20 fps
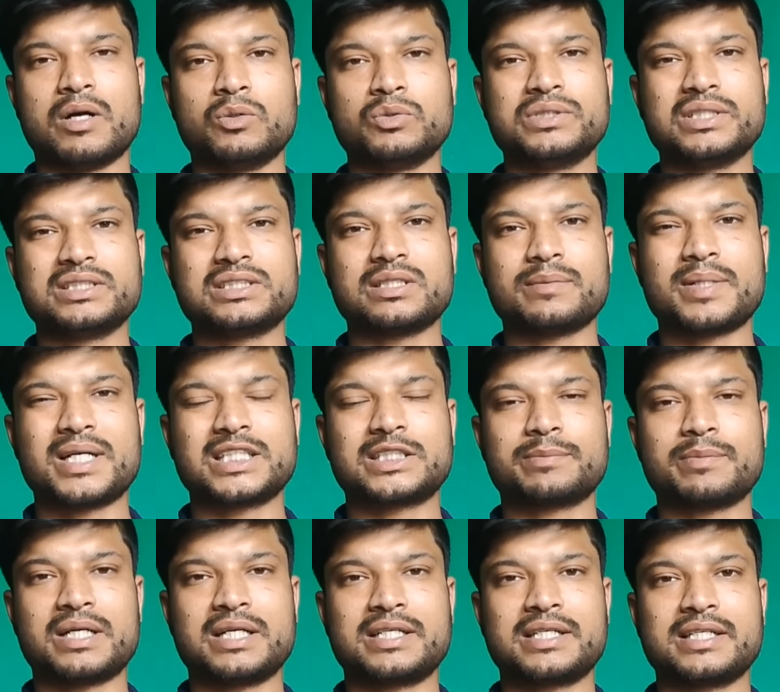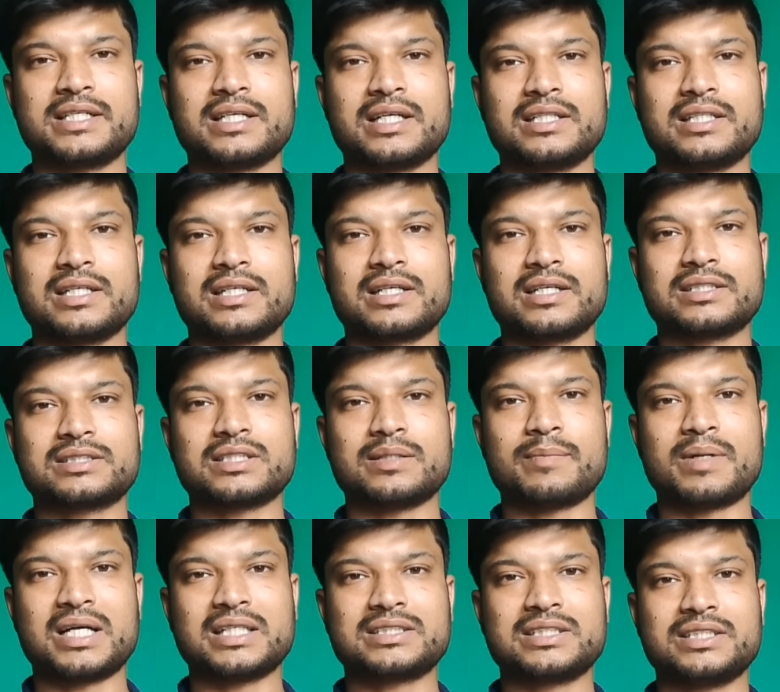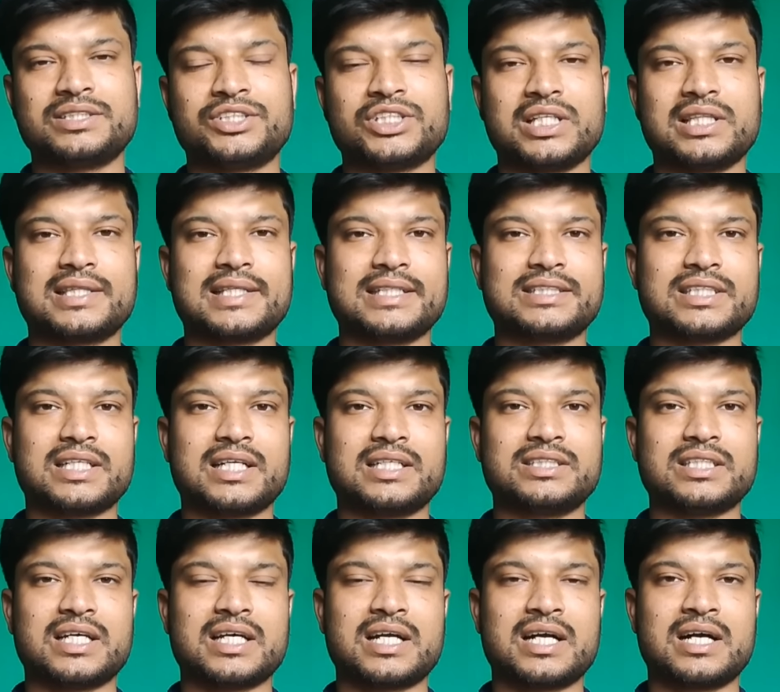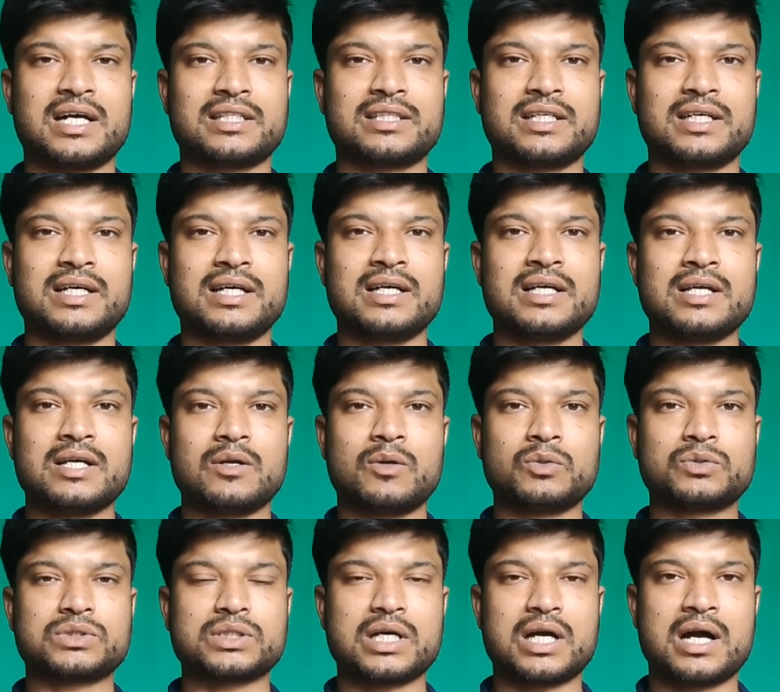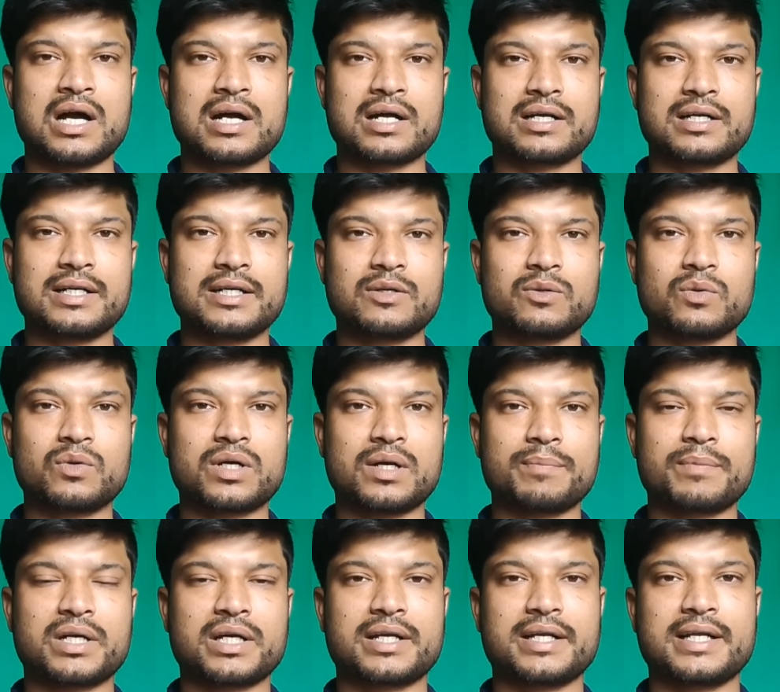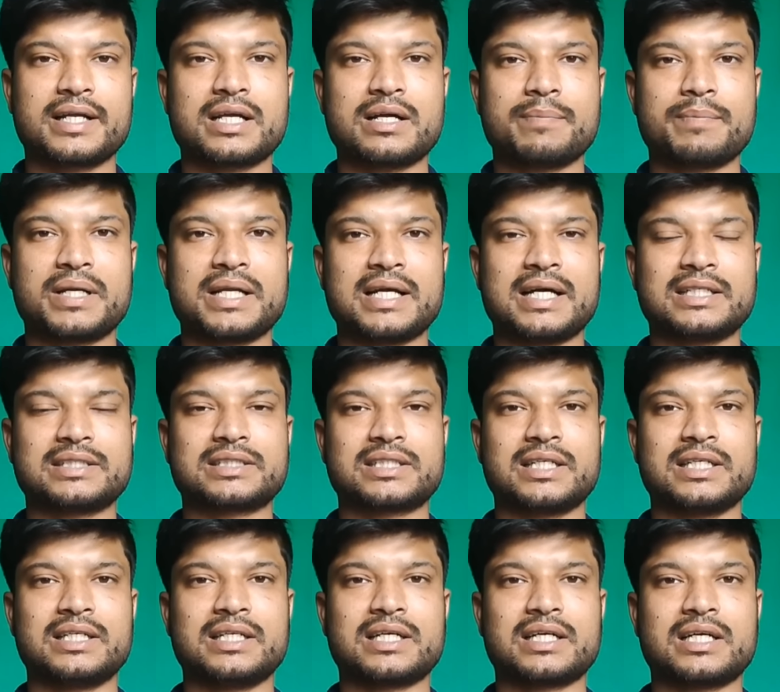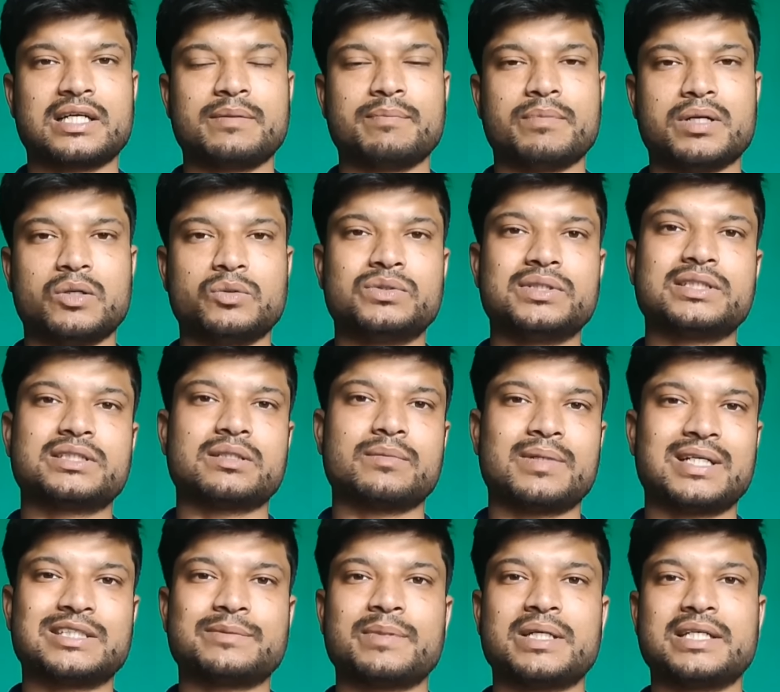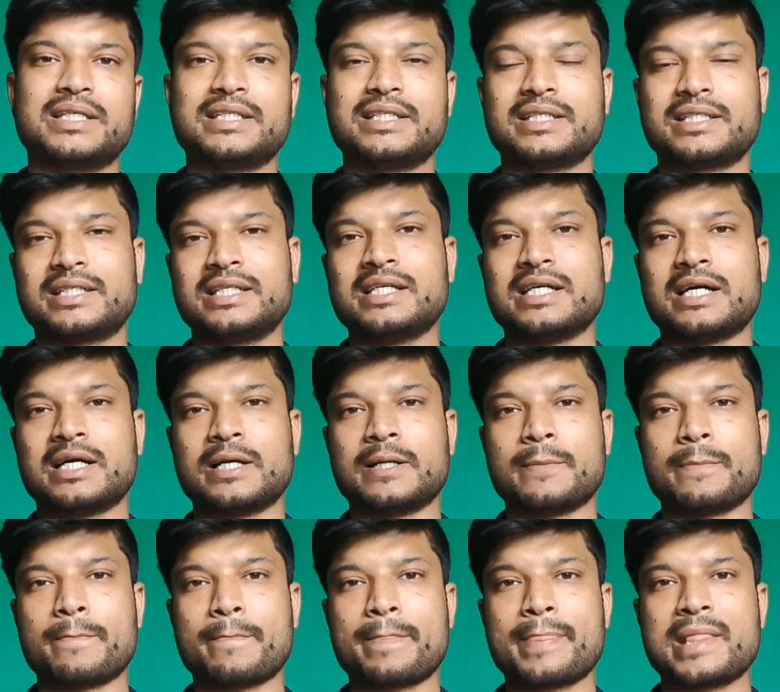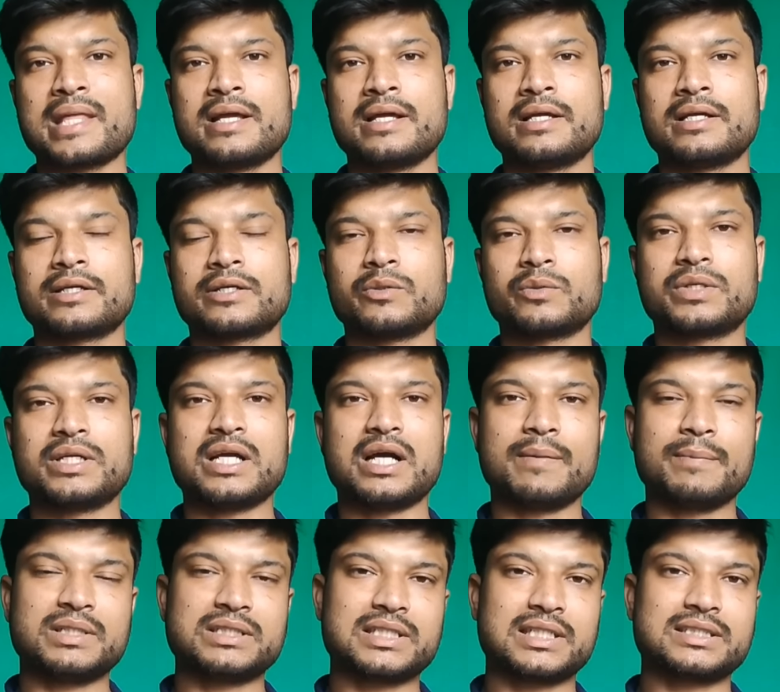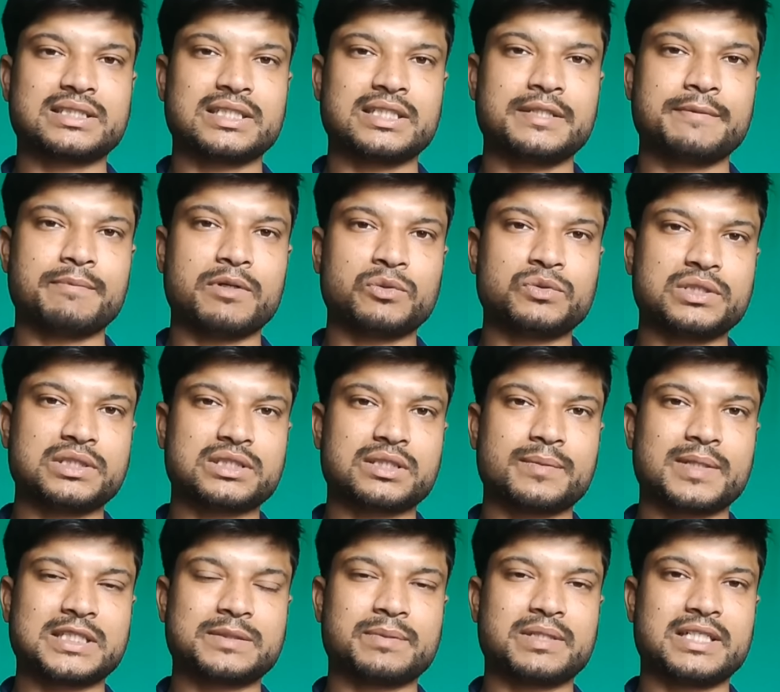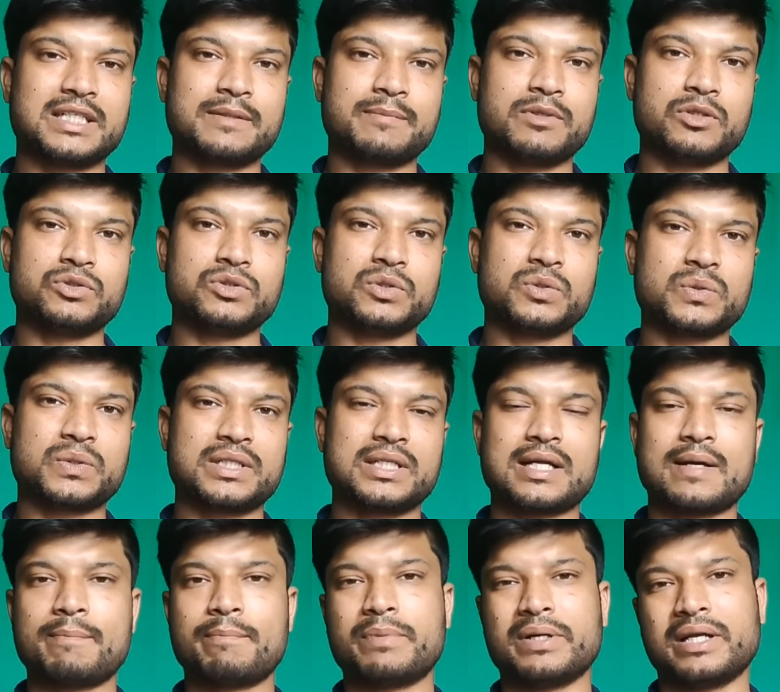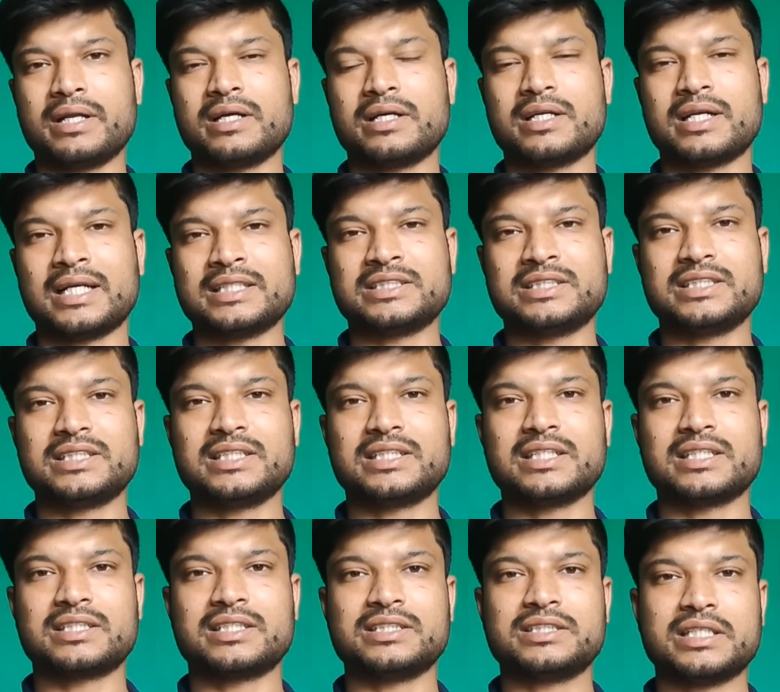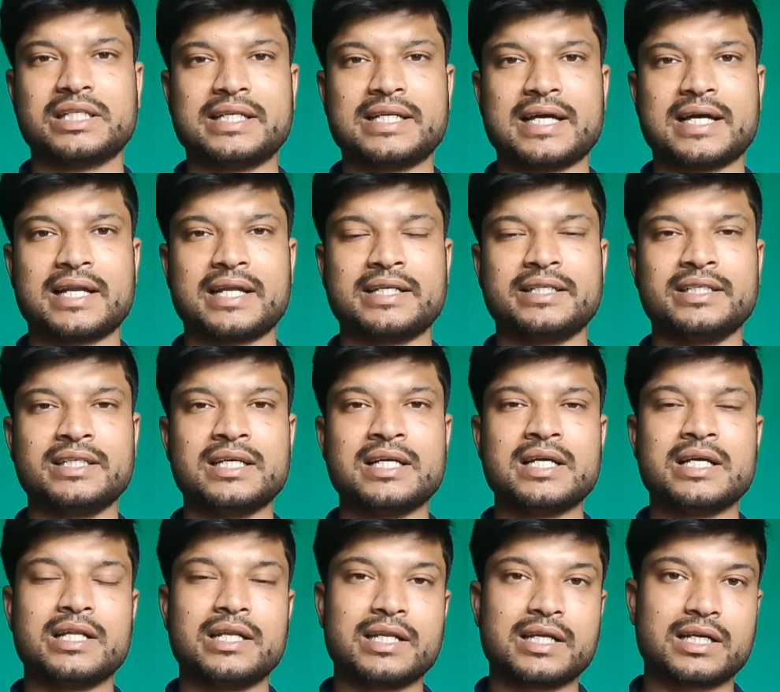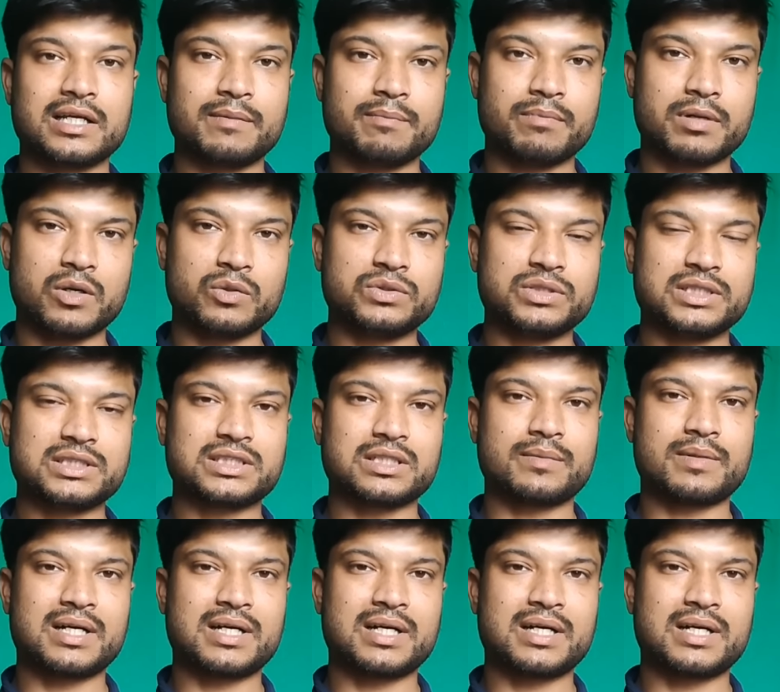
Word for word: बहुजन समाज पार्टी का धनगर समाज से चलता चला जा रहा था उस आंकड़े को कम करने का प्रयास कहीं ना कहीं बहुजन समाज पार्टी ने किया है क्योंकि हमेशा से ही बहुजन समाज पार्टी बहुजनों के नाम पर राजनीति करती चली आ रही लेकिन बहुजन